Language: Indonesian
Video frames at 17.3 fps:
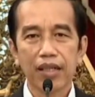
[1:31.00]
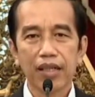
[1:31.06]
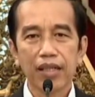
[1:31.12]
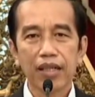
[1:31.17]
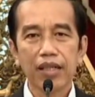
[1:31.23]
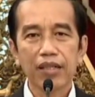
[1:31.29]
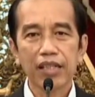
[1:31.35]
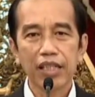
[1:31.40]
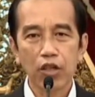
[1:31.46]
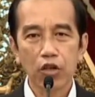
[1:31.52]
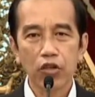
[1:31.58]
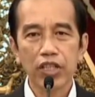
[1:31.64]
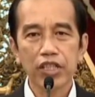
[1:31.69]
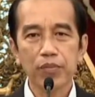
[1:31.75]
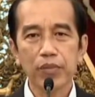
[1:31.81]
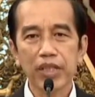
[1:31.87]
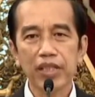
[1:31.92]

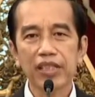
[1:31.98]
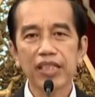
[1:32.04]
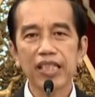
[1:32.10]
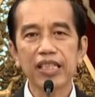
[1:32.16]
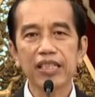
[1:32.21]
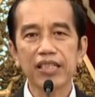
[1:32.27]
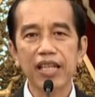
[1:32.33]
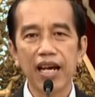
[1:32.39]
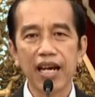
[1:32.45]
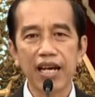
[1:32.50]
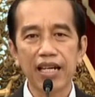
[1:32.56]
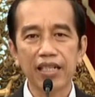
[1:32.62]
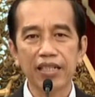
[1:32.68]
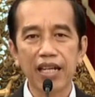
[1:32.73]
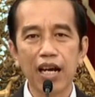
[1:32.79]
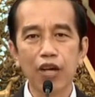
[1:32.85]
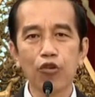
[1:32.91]
terorisme tidak
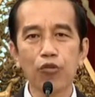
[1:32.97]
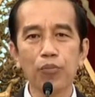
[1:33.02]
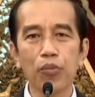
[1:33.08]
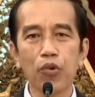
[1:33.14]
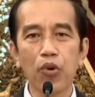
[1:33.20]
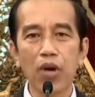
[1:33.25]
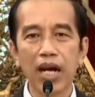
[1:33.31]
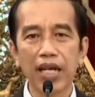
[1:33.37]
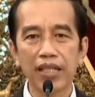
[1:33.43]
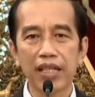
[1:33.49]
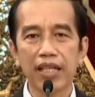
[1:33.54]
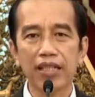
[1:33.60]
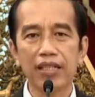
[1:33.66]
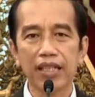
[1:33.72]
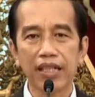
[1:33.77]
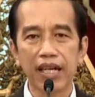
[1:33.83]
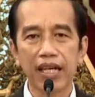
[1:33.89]
ada hubungannya
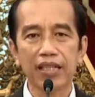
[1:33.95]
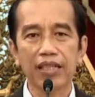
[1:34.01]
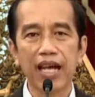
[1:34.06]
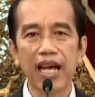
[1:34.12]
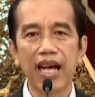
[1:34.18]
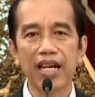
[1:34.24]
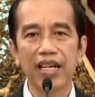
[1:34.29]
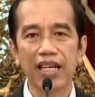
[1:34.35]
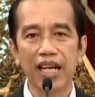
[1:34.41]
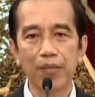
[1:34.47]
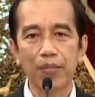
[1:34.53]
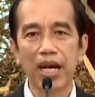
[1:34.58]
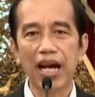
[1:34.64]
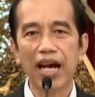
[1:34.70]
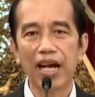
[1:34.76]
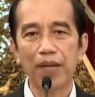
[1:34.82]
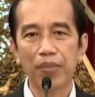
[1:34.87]
dengan
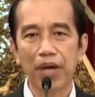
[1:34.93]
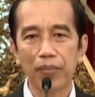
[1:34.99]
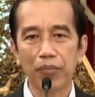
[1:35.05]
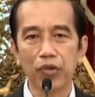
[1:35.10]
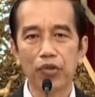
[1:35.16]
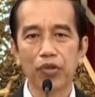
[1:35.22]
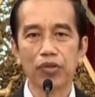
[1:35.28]
agama apapun.